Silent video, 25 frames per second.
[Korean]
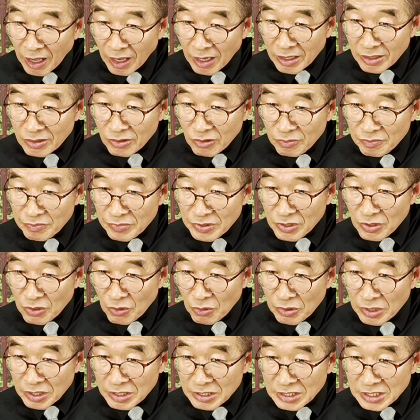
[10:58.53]
그리고
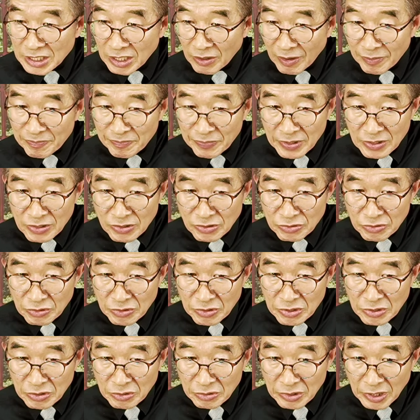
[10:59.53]
미용의사와
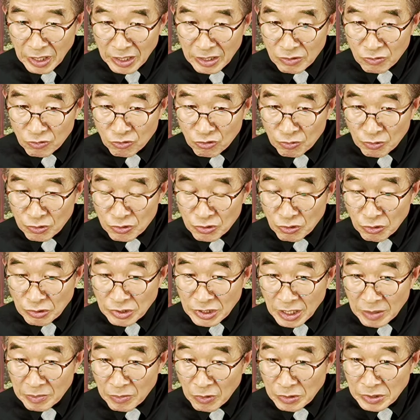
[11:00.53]
필수의료가를
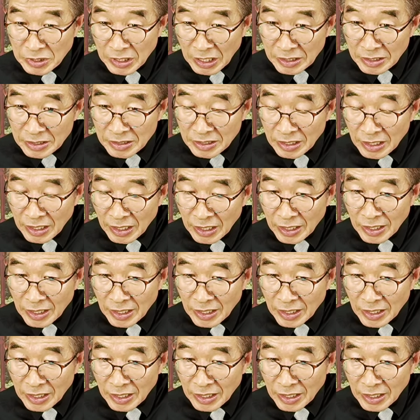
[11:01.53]
구분조차 못하는